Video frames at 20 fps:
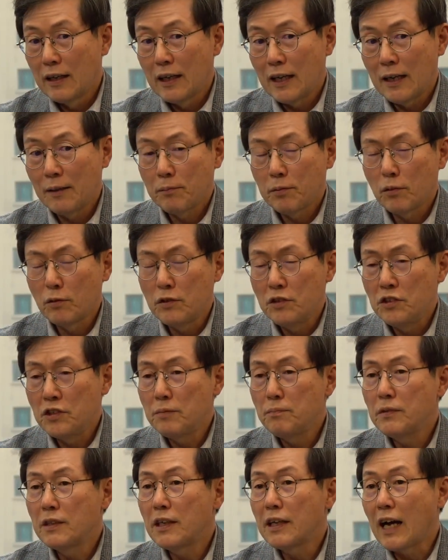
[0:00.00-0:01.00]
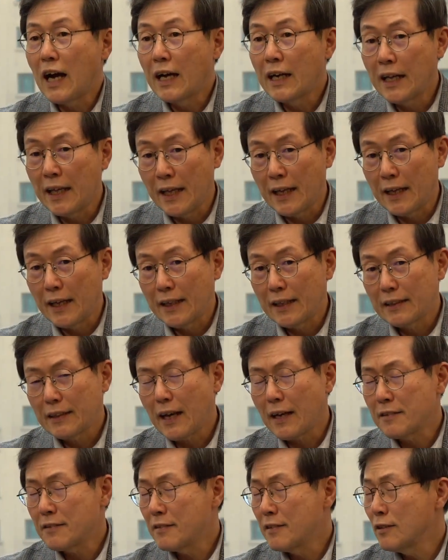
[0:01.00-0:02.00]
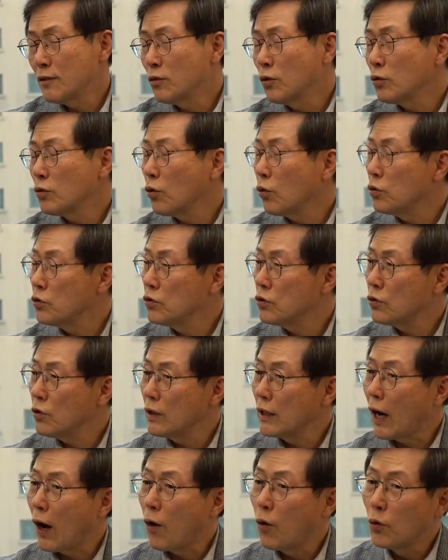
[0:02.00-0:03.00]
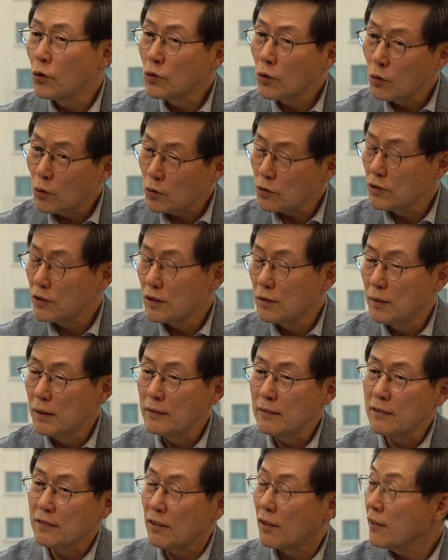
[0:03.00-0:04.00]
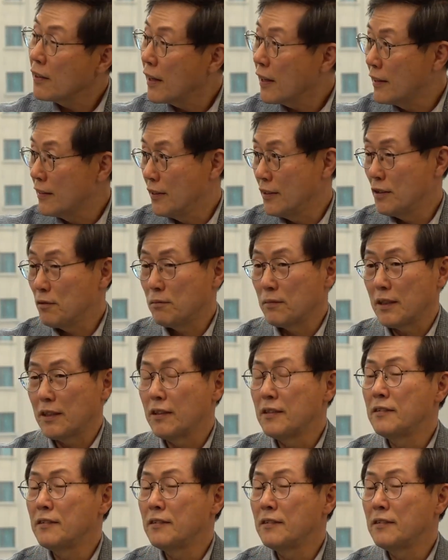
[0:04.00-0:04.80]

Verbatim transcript: 앞으로 20년 안에 음. 다시 또 도시로 나오도록 지금 현재 설계가 되어 있습니다.